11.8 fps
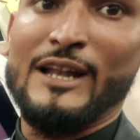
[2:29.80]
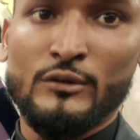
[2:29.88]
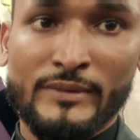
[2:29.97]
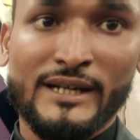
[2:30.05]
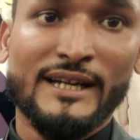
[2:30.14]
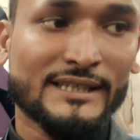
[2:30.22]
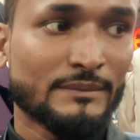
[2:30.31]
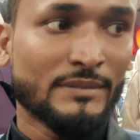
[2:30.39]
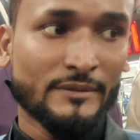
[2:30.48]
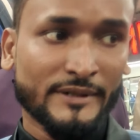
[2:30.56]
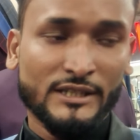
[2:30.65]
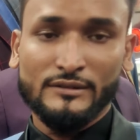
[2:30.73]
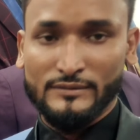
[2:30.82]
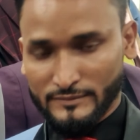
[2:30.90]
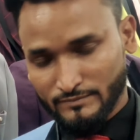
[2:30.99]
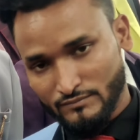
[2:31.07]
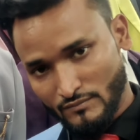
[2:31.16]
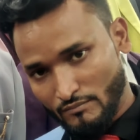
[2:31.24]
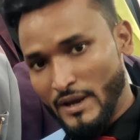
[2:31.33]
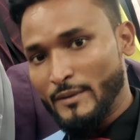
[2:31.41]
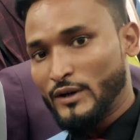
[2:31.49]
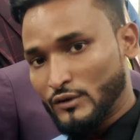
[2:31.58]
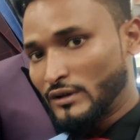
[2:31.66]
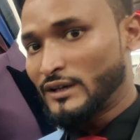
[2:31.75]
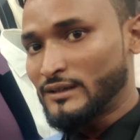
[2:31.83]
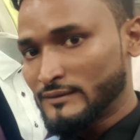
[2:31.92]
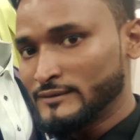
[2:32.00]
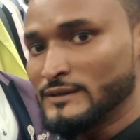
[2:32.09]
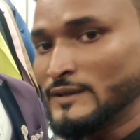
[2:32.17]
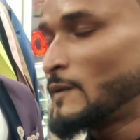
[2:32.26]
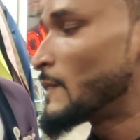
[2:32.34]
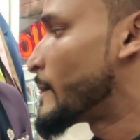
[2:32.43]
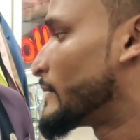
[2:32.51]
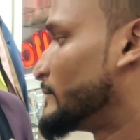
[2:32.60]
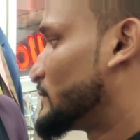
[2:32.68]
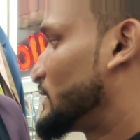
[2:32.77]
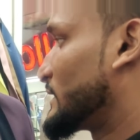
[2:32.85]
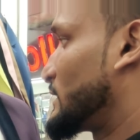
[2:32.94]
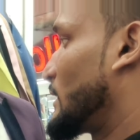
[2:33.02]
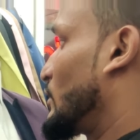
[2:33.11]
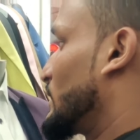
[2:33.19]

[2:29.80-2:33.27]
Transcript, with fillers: ভালো মানের একটা বেলভেট ব্যবহার করার চেষ্টা